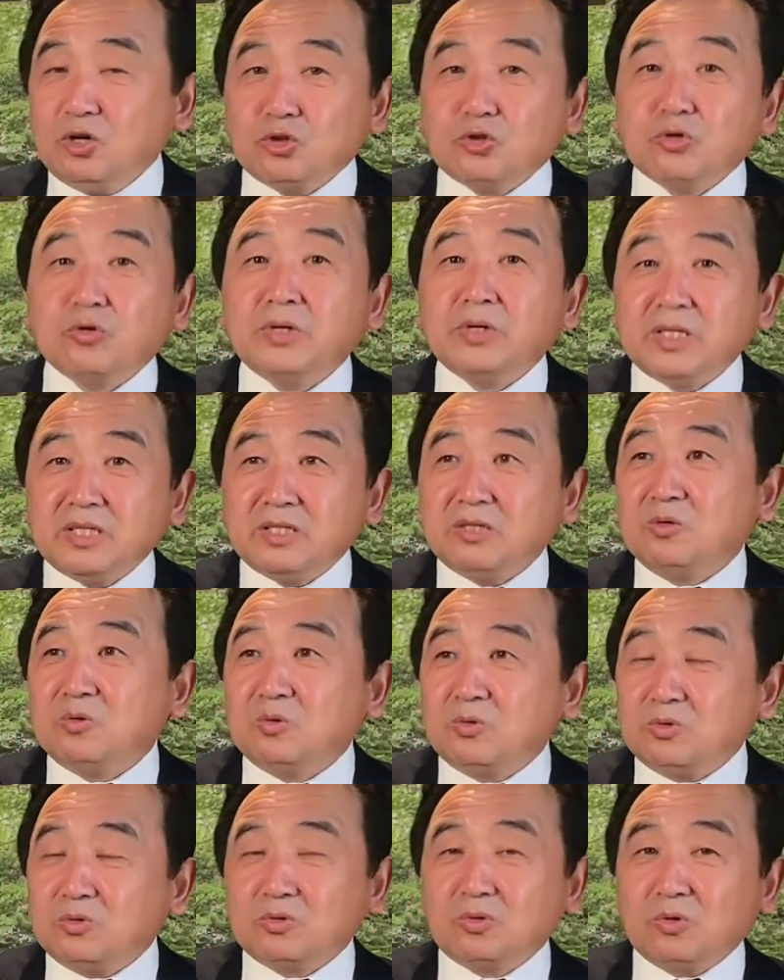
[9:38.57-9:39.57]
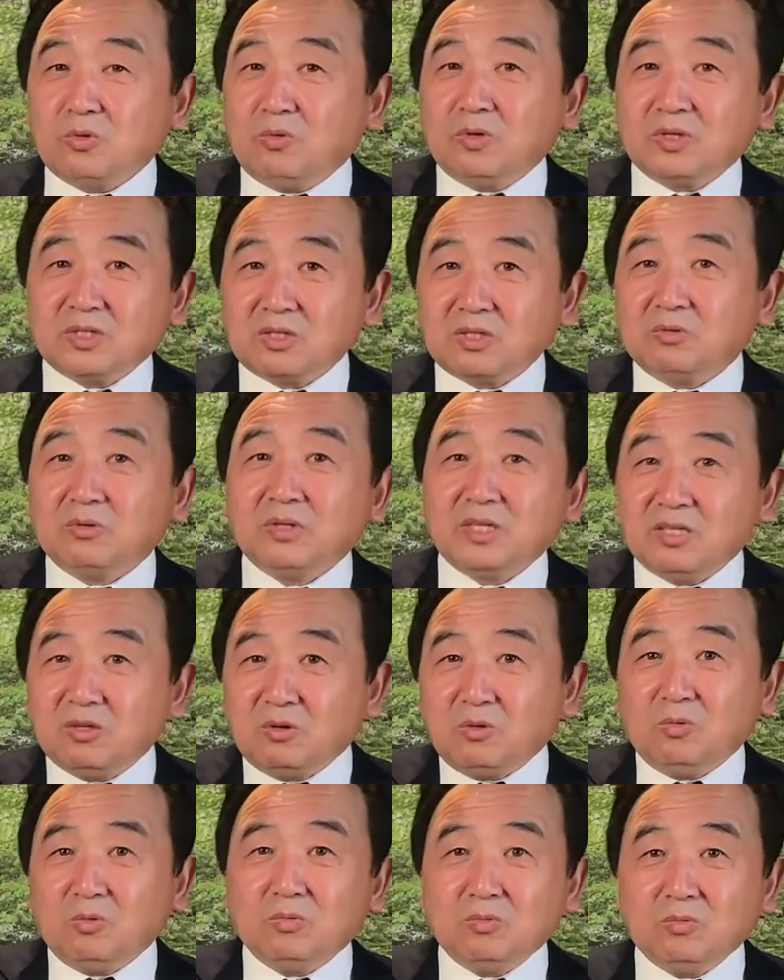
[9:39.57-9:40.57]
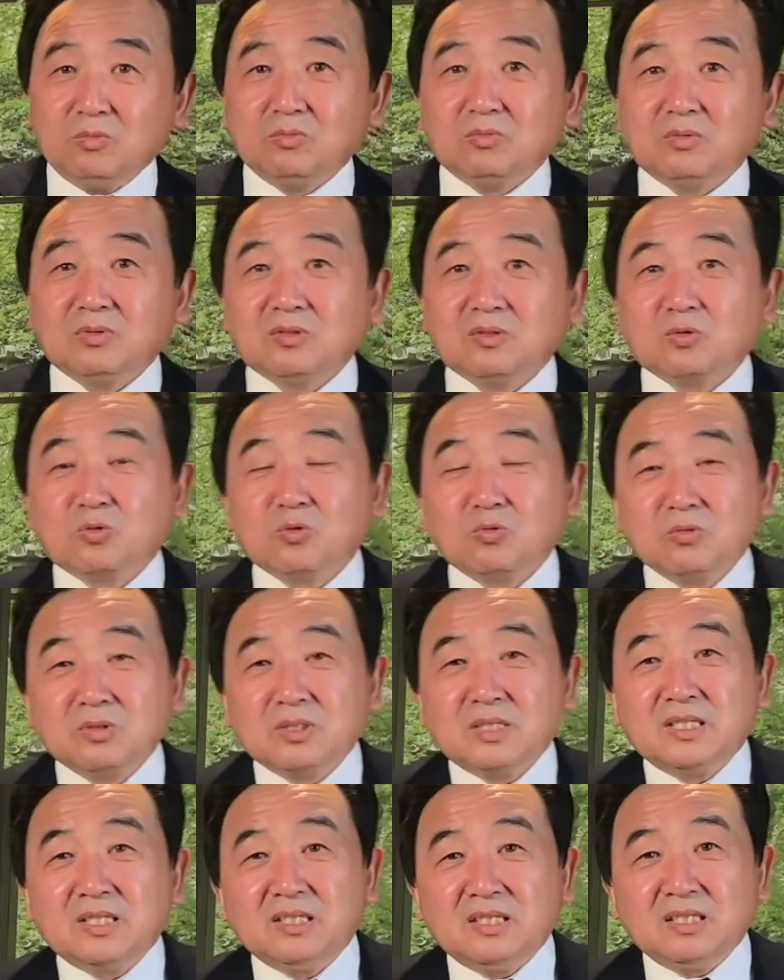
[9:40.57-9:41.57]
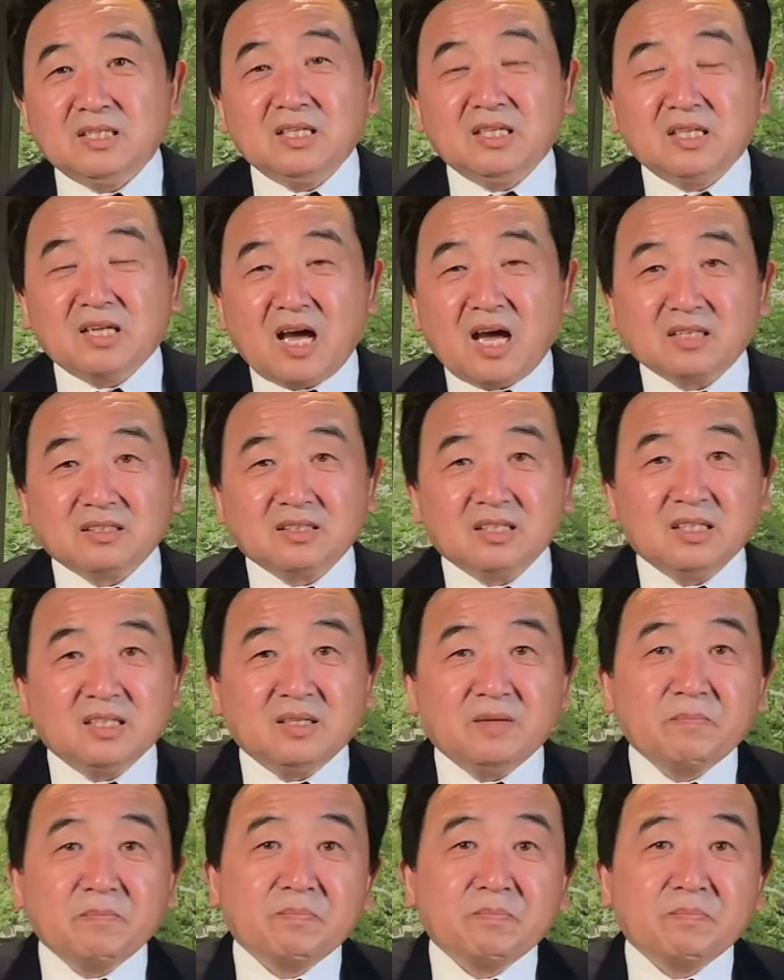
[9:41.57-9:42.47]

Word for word: 吹牛，说我手里有攻击伊朗的